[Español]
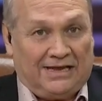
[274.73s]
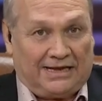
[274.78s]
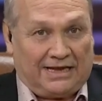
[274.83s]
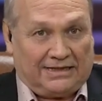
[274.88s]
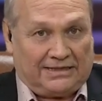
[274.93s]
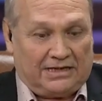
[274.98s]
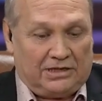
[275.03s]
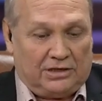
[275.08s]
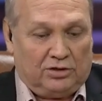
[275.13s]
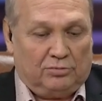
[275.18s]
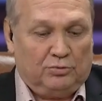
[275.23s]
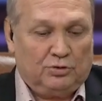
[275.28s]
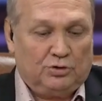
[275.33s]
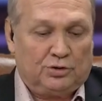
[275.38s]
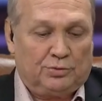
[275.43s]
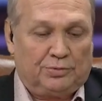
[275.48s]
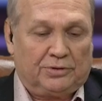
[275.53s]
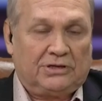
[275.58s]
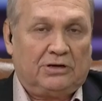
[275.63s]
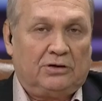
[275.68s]
que ha tenido
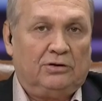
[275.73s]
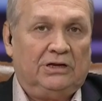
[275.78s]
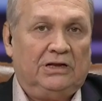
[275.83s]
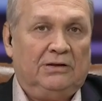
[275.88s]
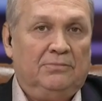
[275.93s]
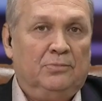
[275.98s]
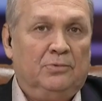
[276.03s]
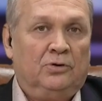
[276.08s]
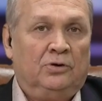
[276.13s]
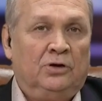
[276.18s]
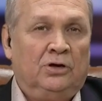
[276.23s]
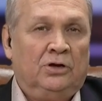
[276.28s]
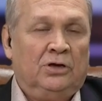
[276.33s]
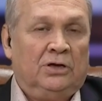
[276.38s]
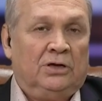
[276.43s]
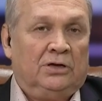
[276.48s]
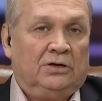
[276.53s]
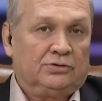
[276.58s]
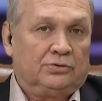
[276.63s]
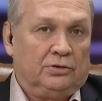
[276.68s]
mucho protagonismo
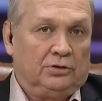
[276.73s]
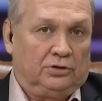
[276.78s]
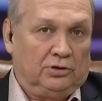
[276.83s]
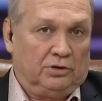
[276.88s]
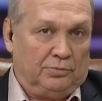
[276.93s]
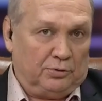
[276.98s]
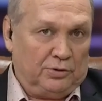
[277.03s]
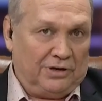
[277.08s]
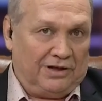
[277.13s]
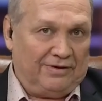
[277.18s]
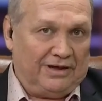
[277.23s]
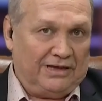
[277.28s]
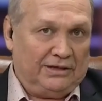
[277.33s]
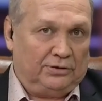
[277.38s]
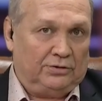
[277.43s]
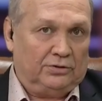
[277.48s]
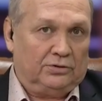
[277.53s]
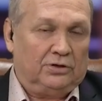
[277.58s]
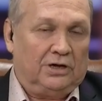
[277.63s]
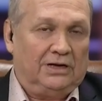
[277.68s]
sobre todo por un
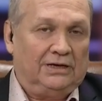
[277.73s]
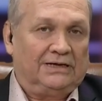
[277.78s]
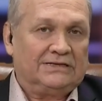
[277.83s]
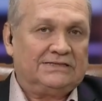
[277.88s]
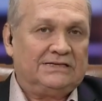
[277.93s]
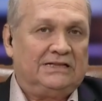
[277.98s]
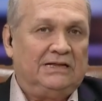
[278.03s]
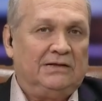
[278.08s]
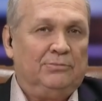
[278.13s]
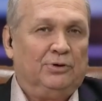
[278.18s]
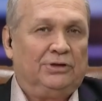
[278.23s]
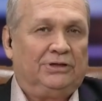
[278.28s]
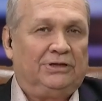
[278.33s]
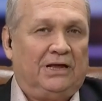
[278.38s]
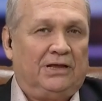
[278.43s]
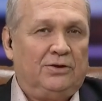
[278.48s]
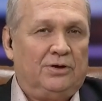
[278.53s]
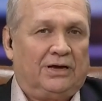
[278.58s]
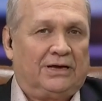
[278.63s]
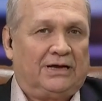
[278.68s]
evento al que asistimos
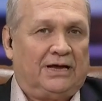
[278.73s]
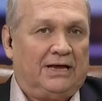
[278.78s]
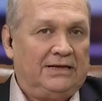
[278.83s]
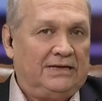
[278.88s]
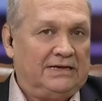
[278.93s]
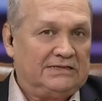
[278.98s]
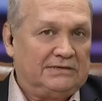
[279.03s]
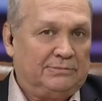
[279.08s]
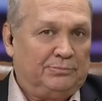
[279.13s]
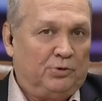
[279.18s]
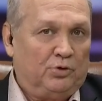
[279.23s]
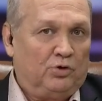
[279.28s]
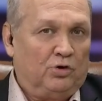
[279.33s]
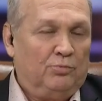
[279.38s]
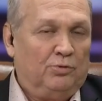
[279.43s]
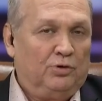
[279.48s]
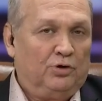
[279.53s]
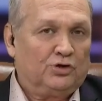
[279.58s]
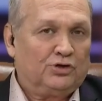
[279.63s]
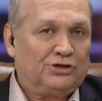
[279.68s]
este año acá y hace
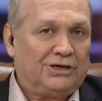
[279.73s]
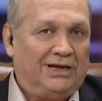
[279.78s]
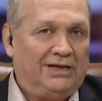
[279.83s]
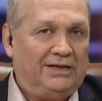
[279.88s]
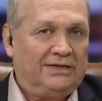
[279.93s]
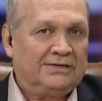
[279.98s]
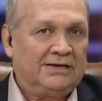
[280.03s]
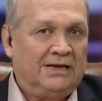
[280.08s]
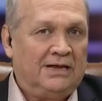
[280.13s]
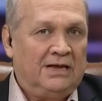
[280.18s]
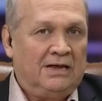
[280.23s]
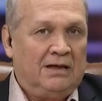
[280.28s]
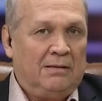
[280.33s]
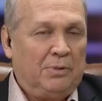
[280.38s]
poco en Buenos Aires.